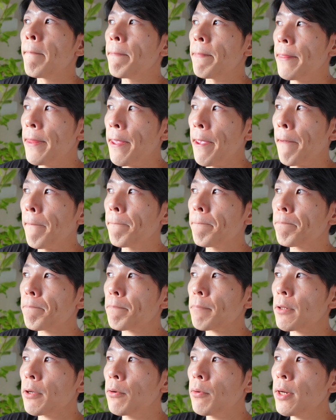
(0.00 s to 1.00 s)
で、
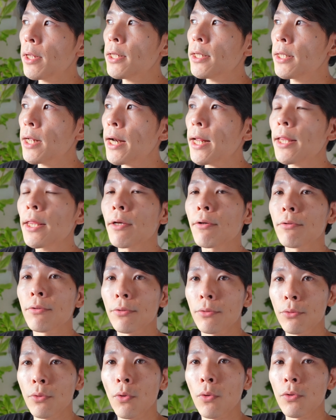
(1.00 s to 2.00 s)
これに慣れてく
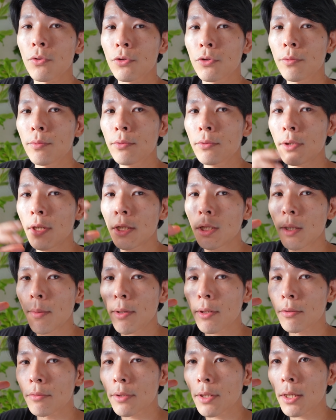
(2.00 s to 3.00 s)
ると自分の
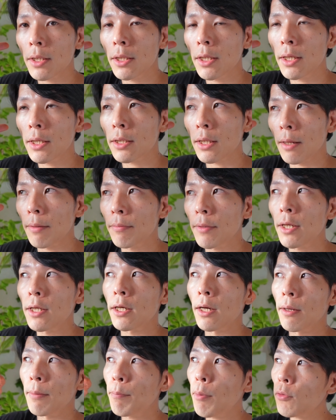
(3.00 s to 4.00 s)
頭に浮かんできた何
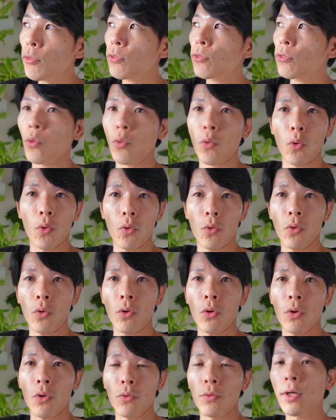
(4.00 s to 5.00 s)
かね、ポッこ
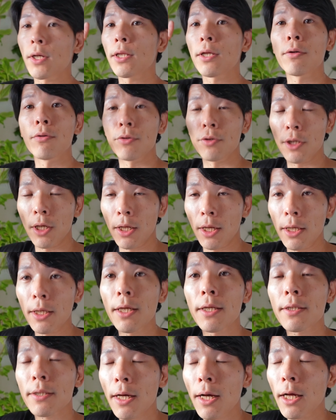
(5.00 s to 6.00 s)
う浮かんでくるじゃない
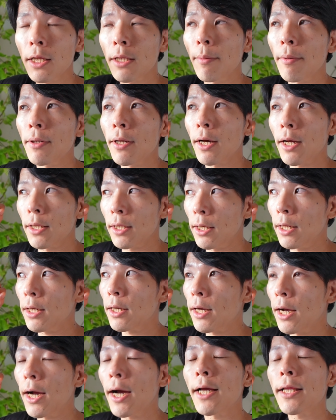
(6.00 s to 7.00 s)
ですか。頭の中ってね、
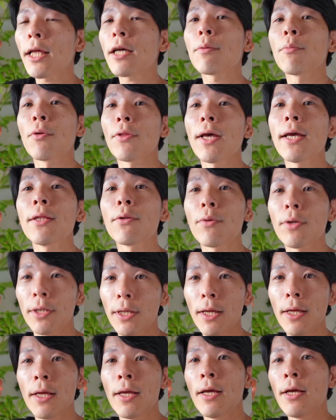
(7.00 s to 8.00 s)
考えたくもないのに
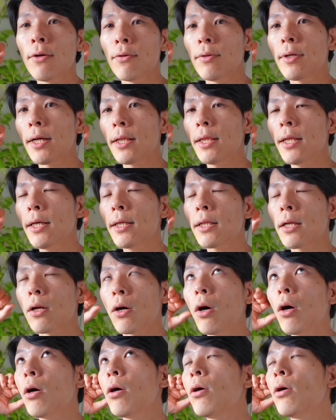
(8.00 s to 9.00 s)
ね、浮かんできたら、
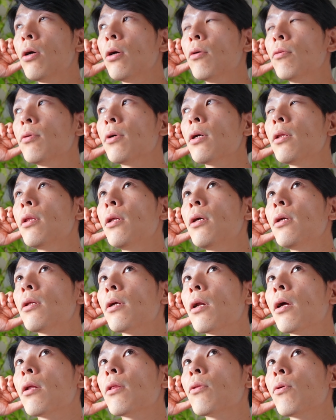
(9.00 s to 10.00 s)
あ、浮かんできた
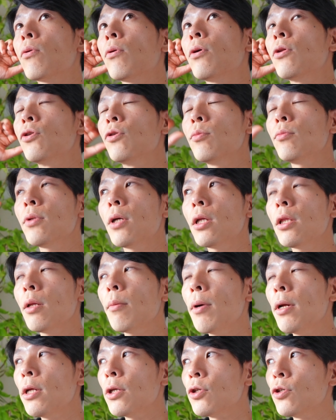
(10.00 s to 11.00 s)
なと。自分の
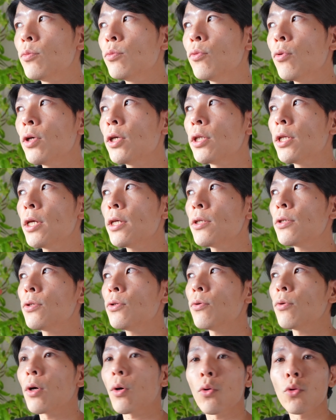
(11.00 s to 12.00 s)
頭に自分を否定す
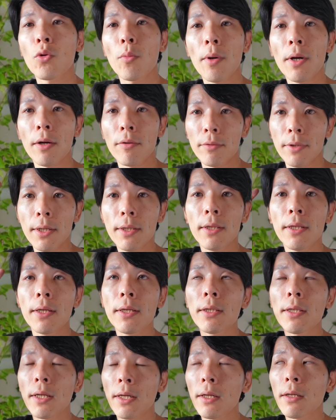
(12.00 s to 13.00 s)
るような言葉が浮かんで
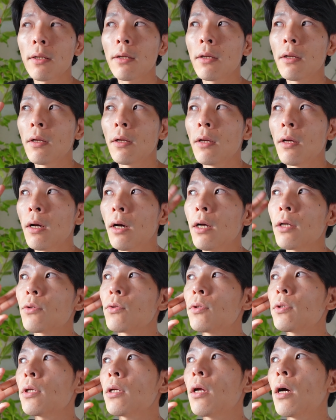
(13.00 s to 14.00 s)
きたな。あ、
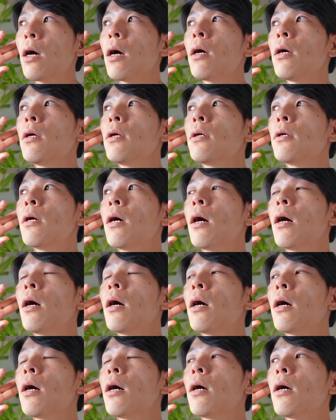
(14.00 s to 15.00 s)
そしたら、あ、
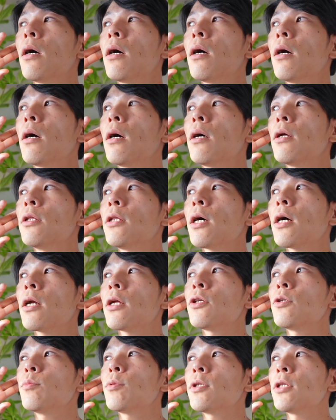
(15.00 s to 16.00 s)
あーだか
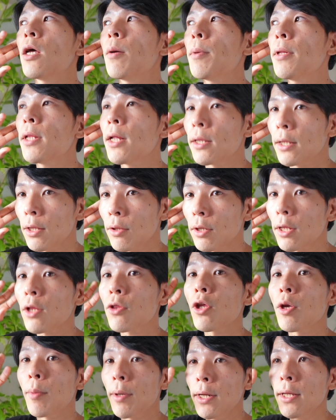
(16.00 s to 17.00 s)
ら自分はダメなんだと。
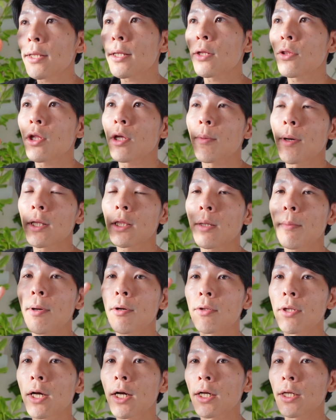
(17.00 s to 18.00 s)
例えばね、例えば頭
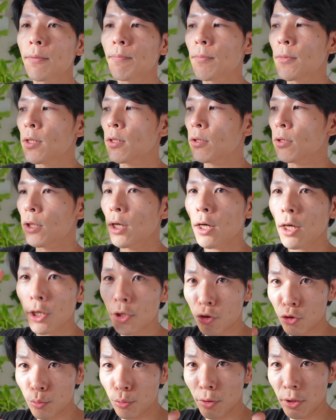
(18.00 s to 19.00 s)
の中に、だから
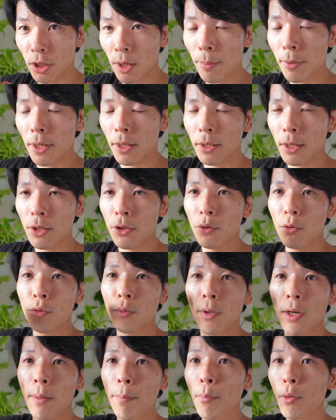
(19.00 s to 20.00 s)
自分はダメなんだっていう
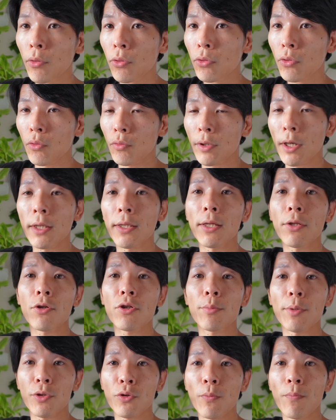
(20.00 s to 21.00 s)
言葉がポッと浮かんだと
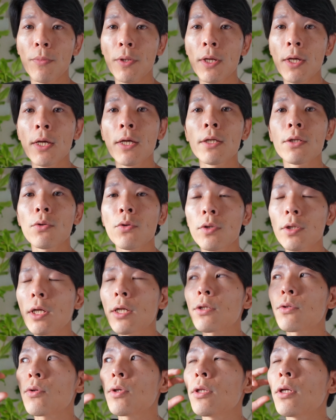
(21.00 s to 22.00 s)
しましょう。そした
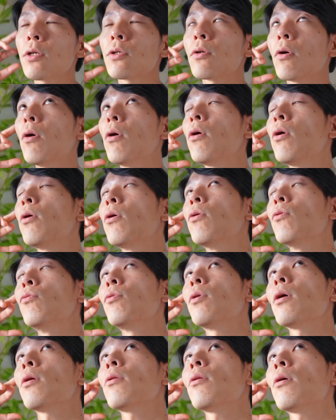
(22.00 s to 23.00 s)
らそれに対して、あ、浮
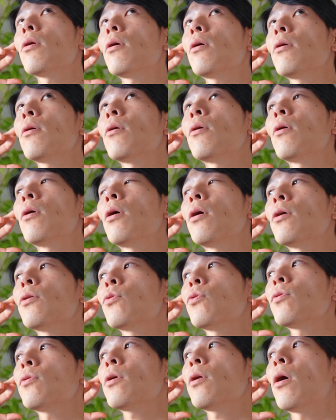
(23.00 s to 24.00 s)
かんだな。
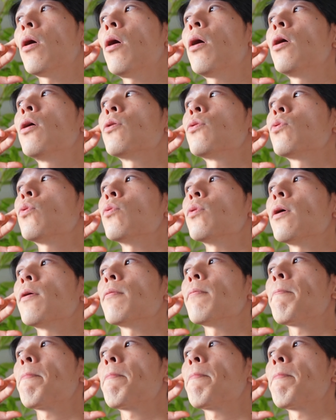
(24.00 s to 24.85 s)
そしたら、あ、そうだ。